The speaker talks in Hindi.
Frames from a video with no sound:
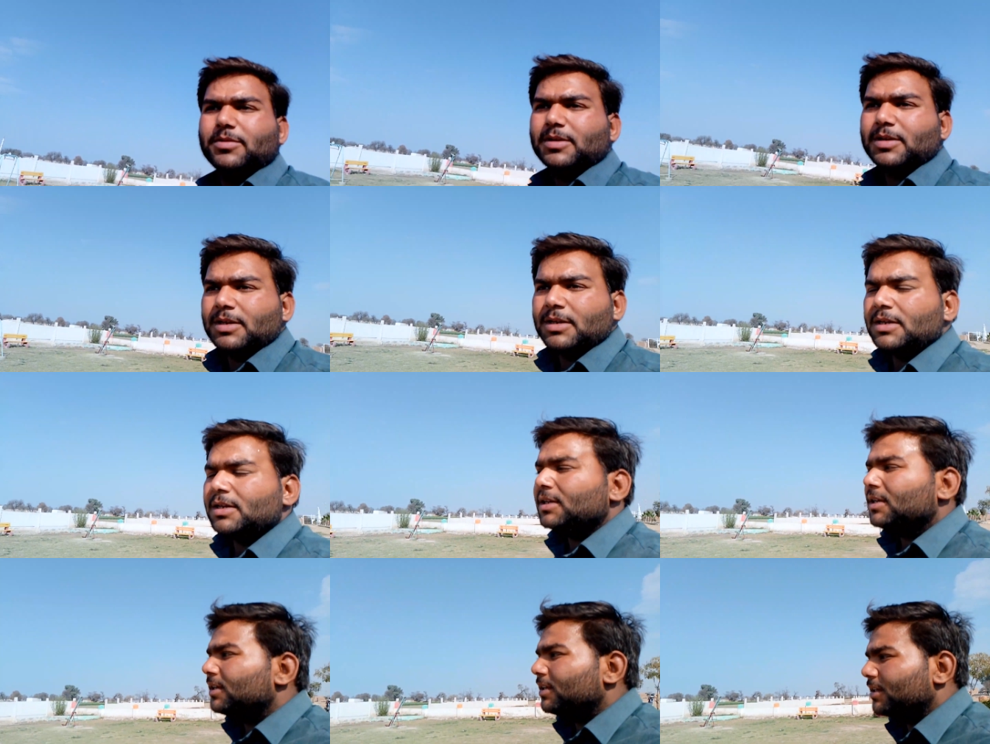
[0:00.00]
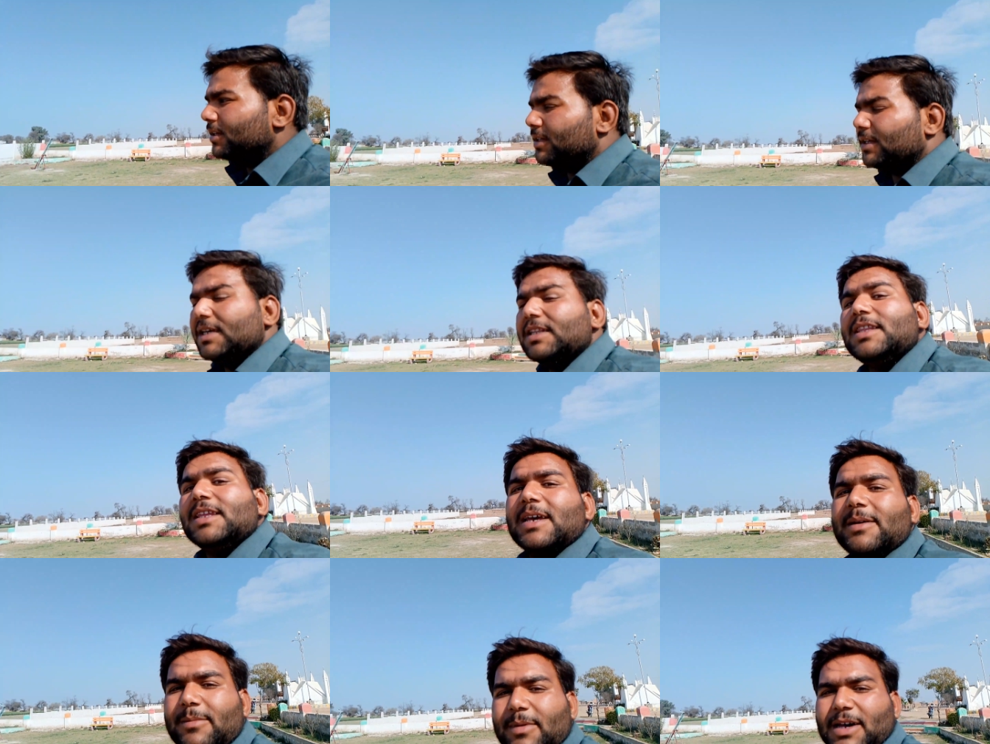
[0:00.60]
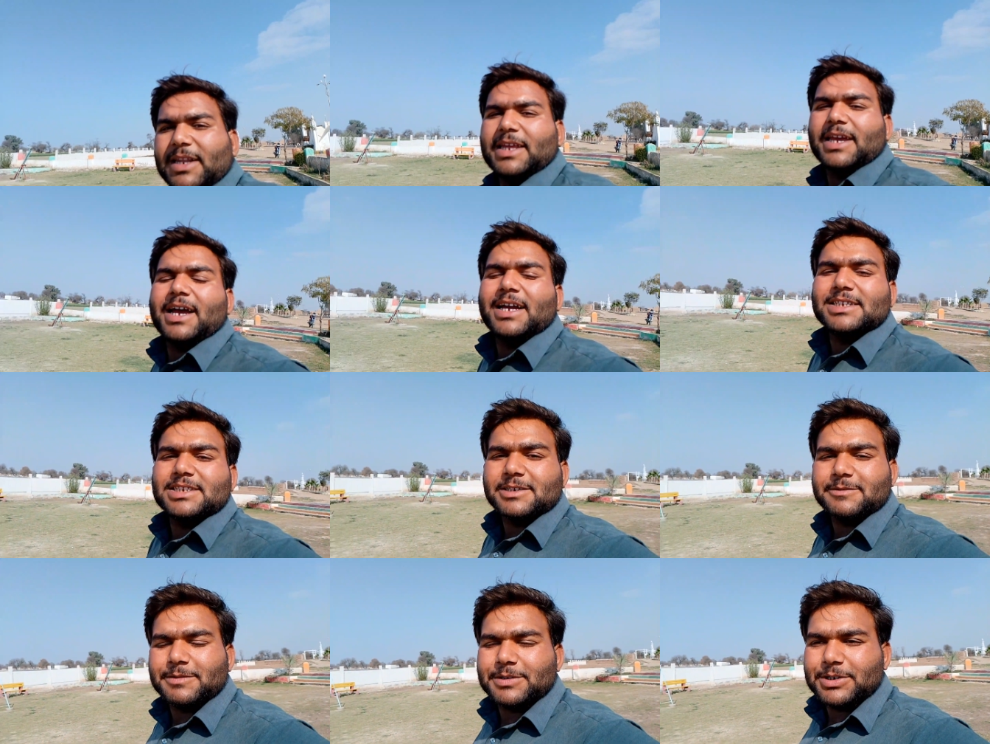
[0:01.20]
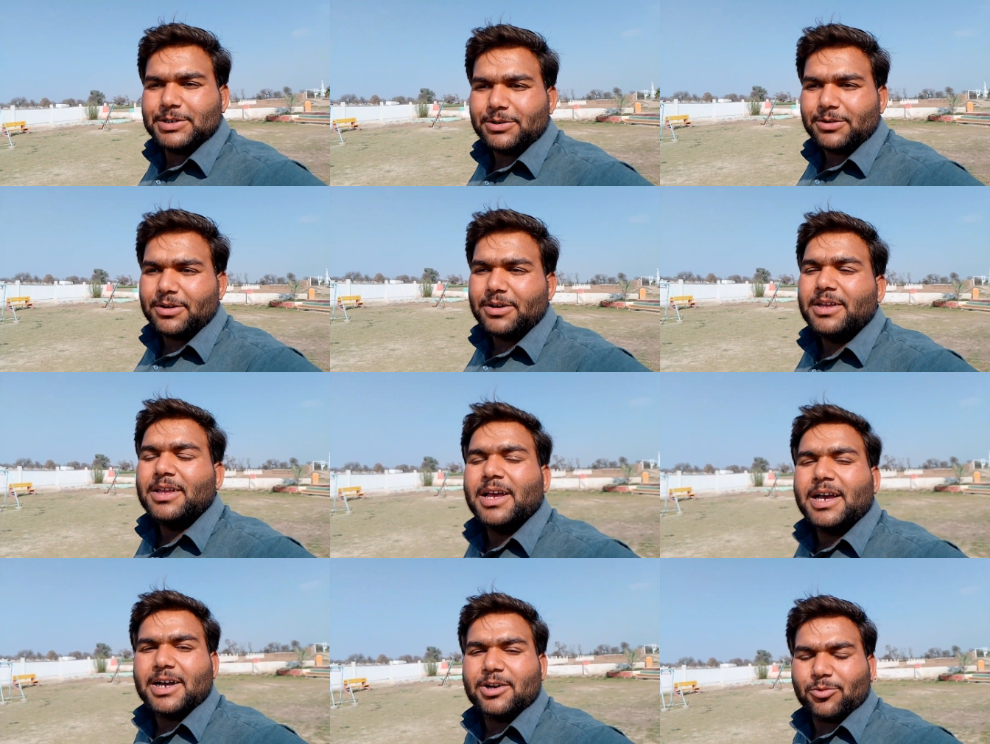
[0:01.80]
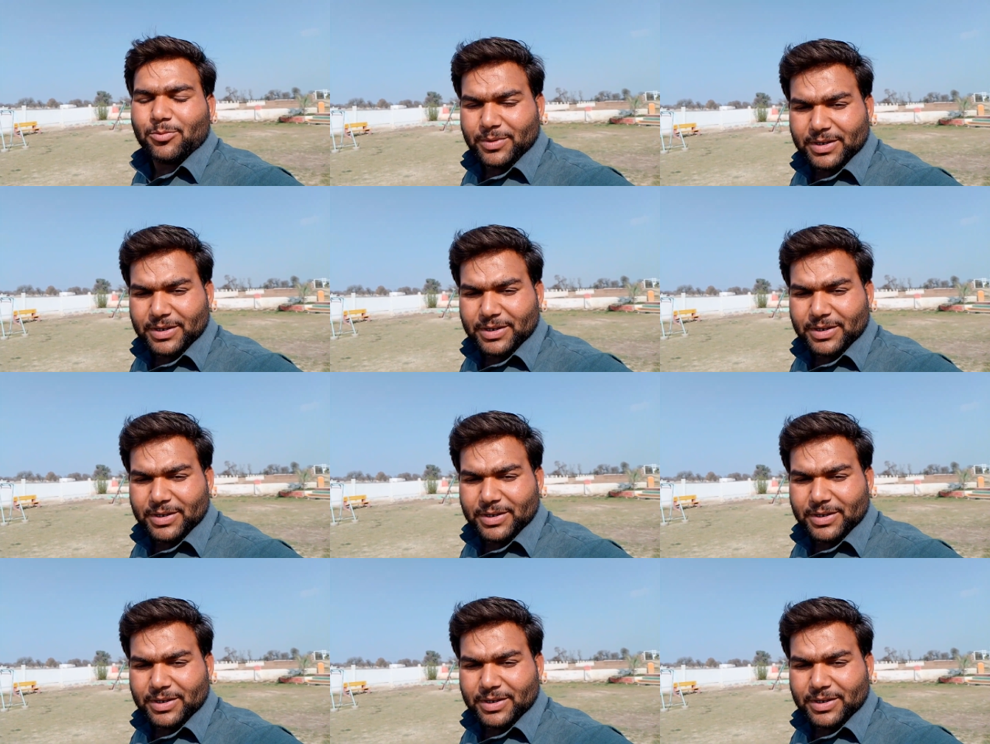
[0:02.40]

तो व्यूअर ये थी हमारी आज की वीडियो